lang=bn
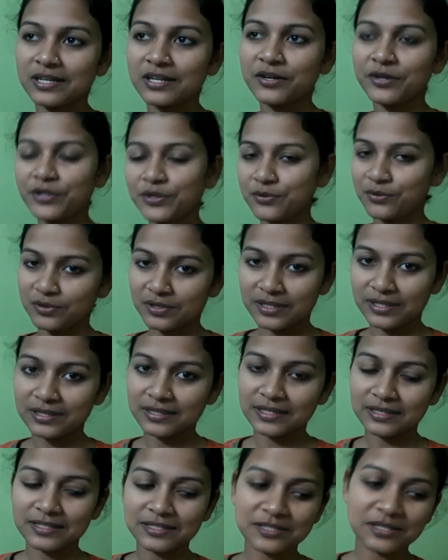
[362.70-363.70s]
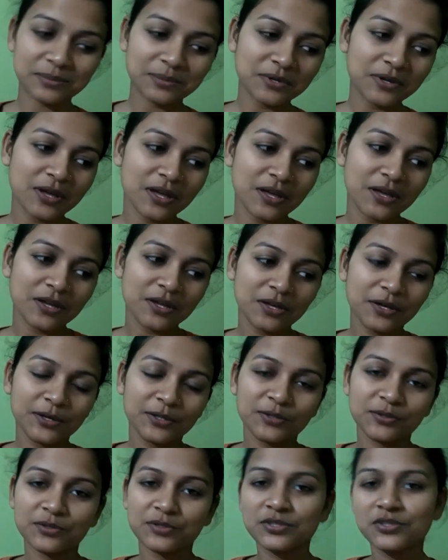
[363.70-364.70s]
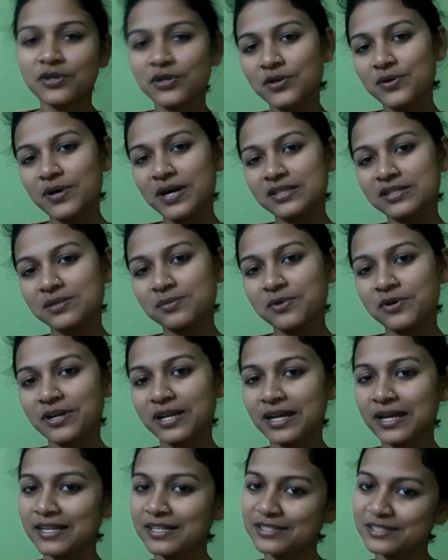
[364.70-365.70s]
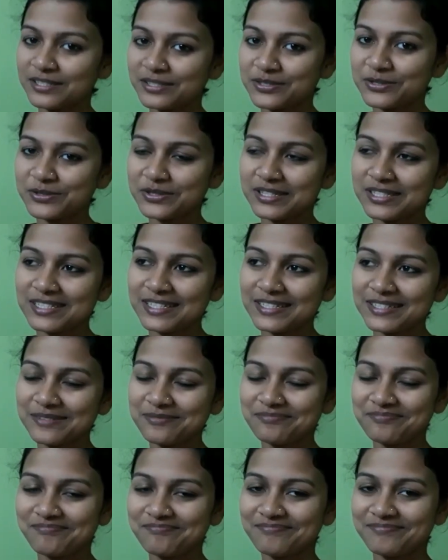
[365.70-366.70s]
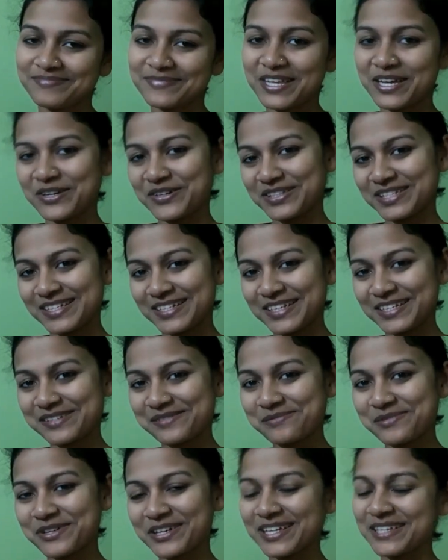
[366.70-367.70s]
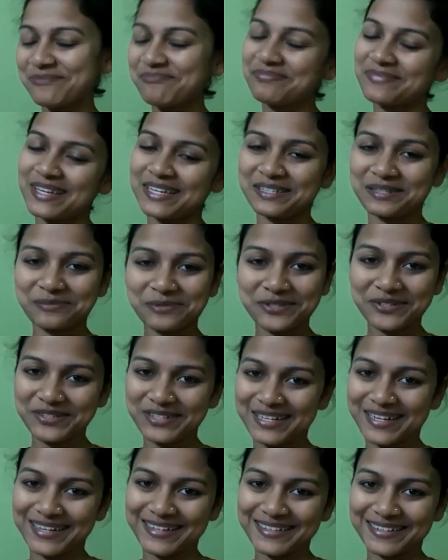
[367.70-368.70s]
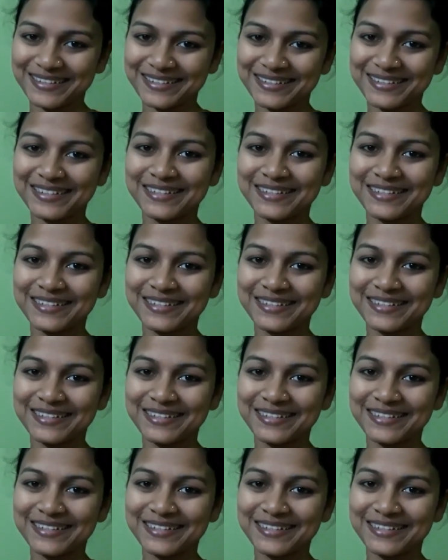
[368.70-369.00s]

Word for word: কেনা হয়নি ওগুলো কিনতে একদিন যাব তো চলো আজকের ব্লগটা এখানেই শেষ করছি দেখা হচ্ছে নেক্সট ব্লগে আজকের মতো টাটা